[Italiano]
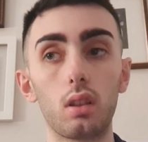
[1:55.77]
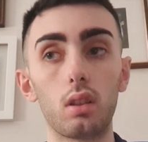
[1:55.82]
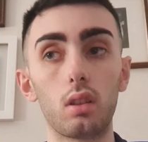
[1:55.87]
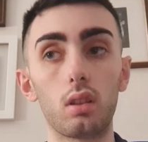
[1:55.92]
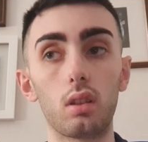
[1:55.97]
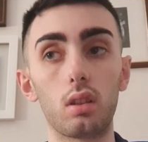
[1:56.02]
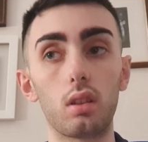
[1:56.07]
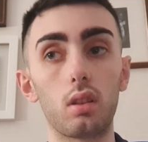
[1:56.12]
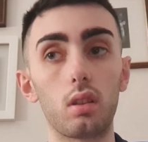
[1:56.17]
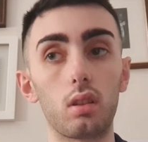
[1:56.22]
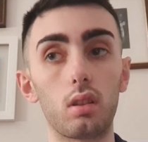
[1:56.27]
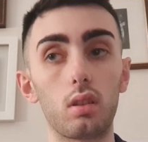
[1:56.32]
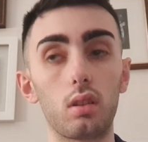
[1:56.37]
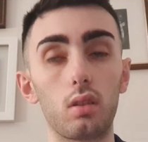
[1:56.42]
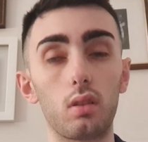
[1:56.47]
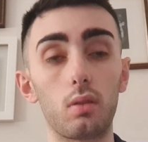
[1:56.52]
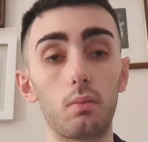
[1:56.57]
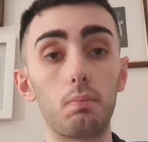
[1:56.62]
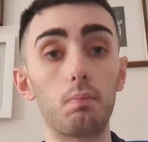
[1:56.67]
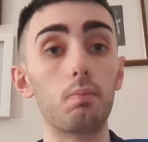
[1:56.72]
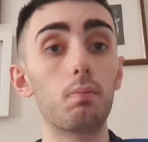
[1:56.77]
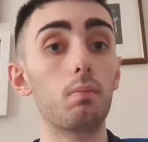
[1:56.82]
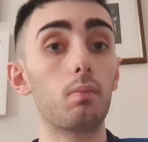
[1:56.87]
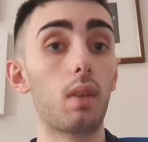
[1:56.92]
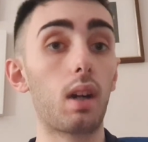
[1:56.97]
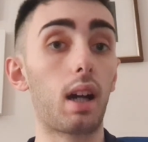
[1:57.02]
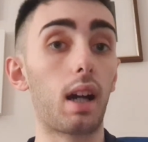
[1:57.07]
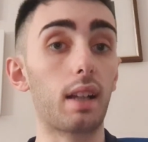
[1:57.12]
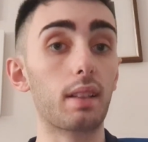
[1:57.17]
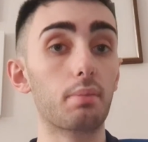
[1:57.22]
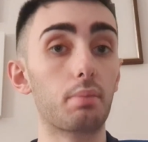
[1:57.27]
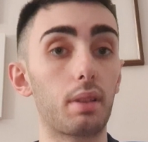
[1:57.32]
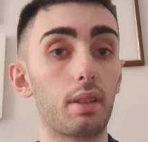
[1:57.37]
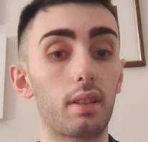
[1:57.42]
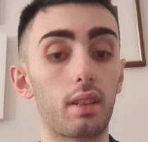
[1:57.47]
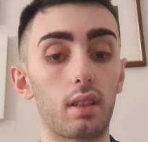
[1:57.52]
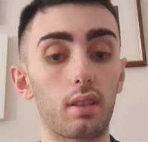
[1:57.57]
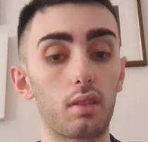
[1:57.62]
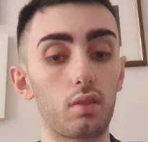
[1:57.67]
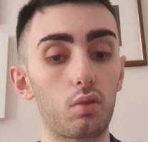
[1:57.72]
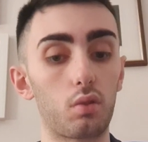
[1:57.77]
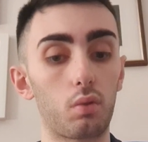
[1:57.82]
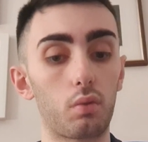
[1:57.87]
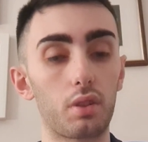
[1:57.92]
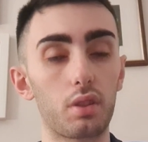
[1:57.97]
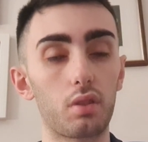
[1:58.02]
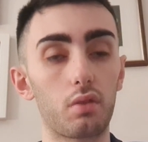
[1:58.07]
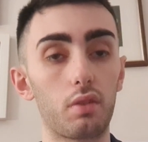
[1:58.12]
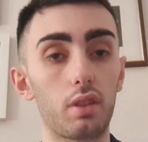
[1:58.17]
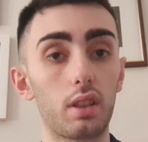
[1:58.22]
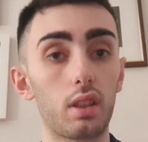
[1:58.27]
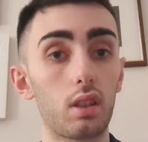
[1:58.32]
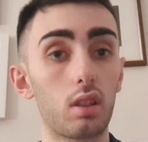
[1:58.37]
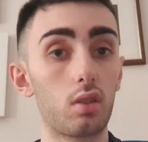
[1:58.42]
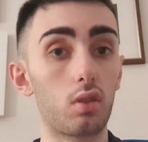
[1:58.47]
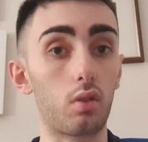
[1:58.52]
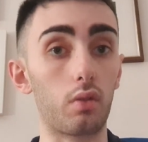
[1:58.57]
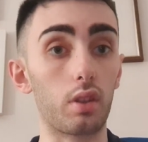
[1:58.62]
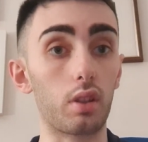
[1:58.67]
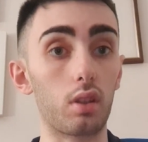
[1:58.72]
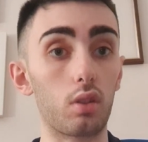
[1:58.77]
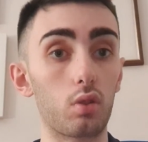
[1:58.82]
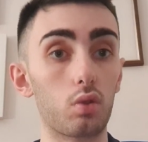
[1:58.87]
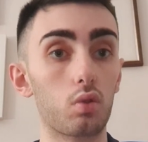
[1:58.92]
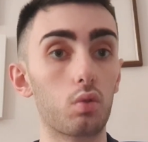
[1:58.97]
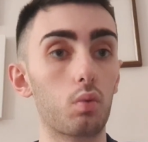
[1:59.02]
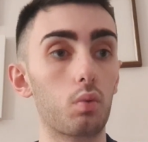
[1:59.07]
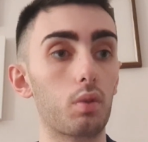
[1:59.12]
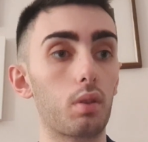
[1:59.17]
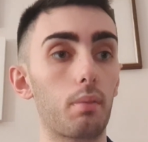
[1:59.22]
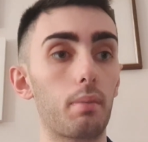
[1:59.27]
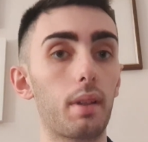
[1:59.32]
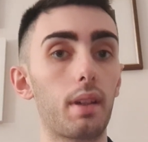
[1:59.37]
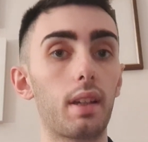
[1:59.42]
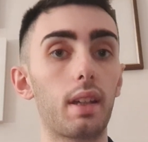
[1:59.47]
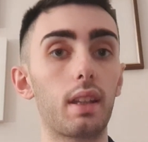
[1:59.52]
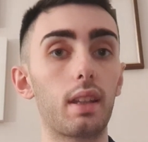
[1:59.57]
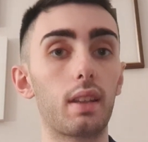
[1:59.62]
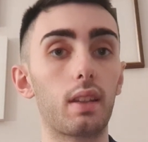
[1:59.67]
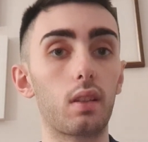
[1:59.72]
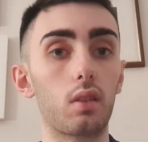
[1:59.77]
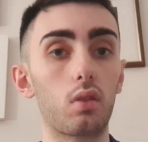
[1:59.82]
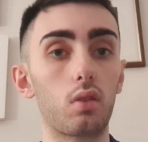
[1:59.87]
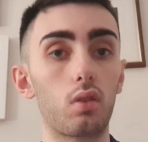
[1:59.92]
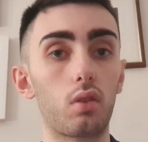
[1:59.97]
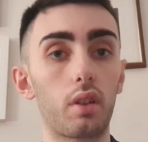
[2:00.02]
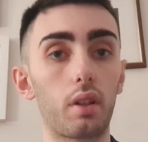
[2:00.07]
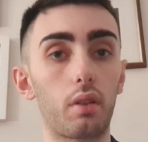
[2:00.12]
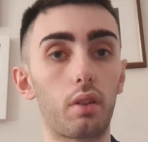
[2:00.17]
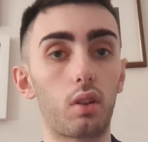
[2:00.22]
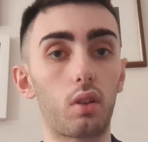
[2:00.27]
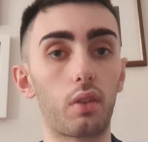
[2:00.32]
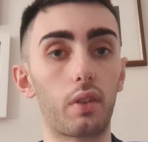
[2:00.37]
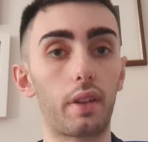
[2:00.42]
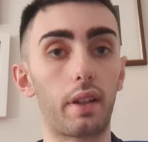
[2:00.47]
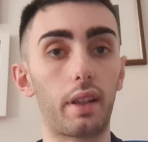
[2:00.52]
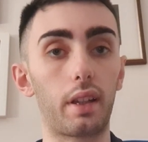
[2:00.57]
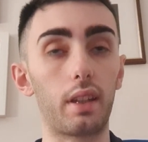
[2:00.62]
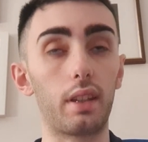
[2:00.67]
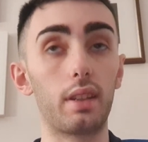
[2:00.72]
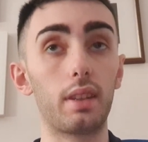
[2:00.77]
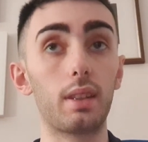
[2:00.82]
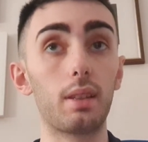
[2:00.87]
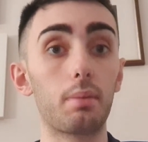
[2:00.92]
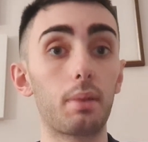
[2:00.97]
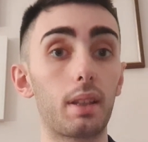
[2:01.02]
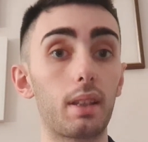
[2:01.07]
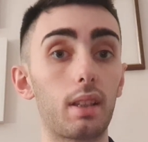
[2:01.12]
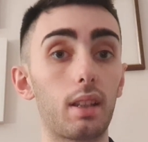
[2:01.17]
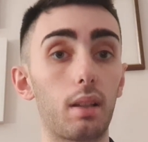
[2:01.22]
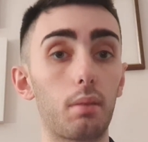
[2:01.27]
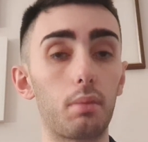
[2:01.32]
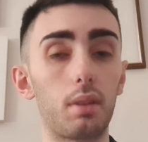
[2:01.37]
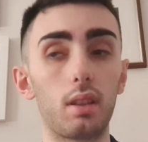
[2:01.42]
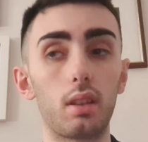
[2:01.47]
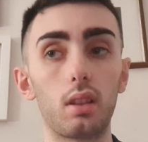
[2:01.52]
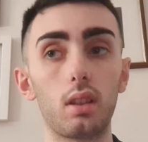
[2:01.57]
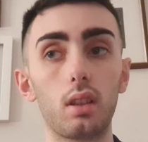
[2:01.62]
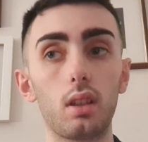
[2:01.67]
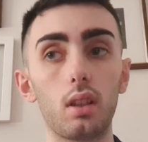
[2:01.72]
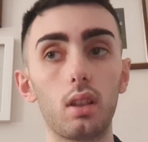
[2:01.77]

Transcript: Eh, aspettate, solo questo vi chiedo, vi chiedo scusa ovviamente, non è una cosa che dipende da me.